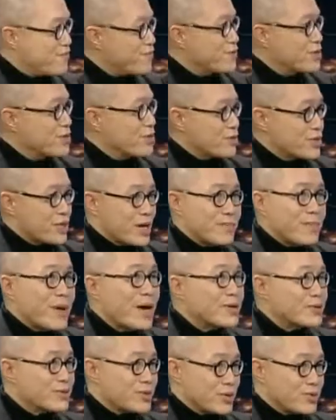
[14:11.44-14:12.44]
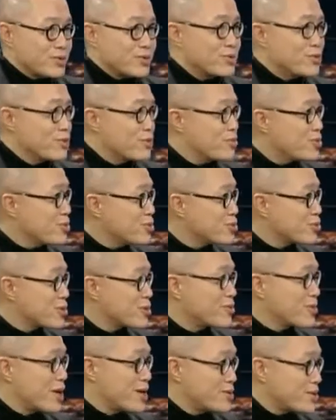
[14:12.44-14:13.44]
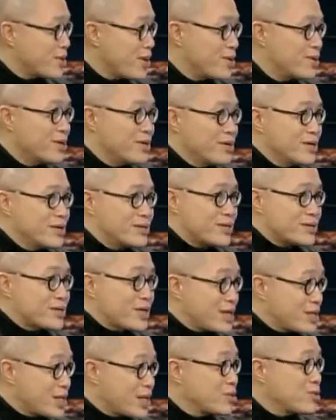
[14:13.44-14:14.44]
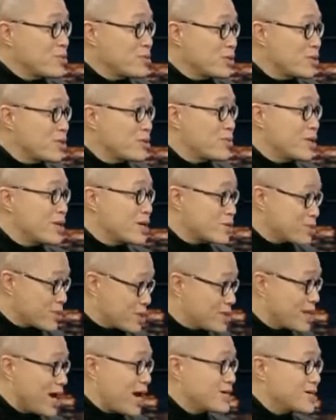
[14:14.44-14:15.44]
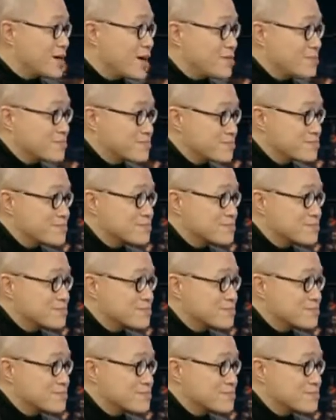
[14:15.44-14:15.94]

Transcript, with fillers: 够富有，他卖水出去铺水管道，然后大家说不定会为了水打仗。